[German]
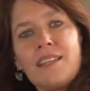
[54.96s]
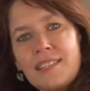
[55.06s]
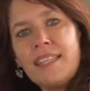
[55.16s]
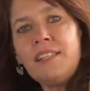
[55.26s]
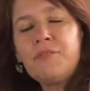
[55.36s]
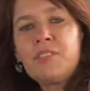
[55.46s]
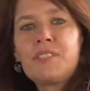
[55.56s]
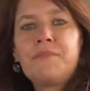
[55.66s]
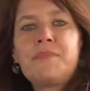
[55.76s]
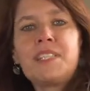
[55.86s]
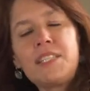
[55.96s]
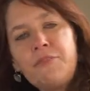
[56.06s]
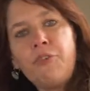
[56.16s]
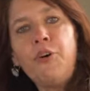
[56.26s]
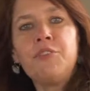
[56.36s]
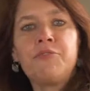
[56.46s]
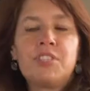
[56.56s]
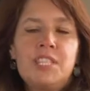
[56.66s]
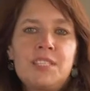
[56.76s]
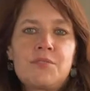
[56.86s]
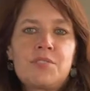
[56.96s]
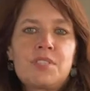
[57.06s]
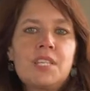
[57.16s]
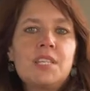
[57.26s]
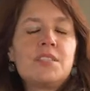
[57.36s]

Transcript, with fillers: Erzählt wird, dass die Freunde von Jesus